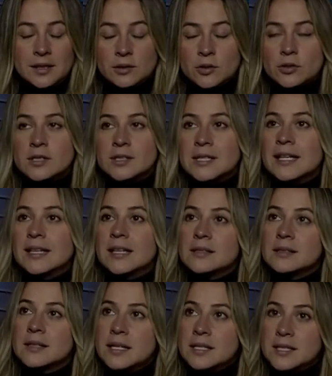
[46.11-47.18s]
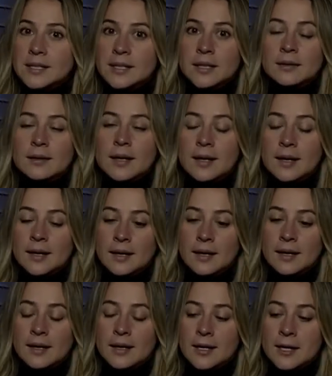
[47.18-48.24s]
Entonces, y desde allí
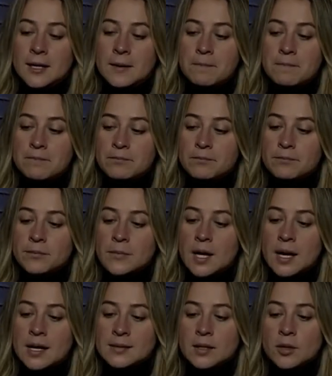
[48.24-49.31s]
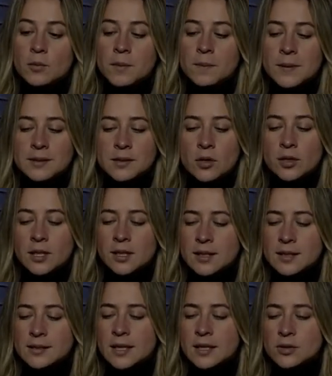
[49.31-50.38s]
em, ha sido mi pasión y
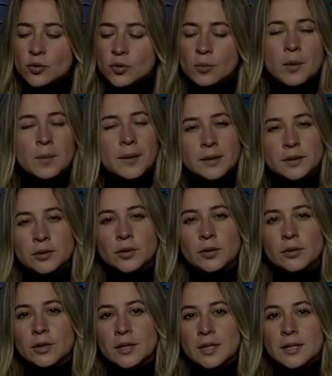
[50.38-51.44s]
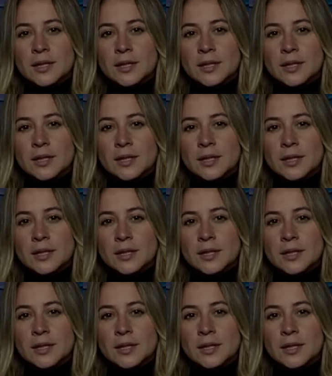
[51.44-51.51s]
en su momento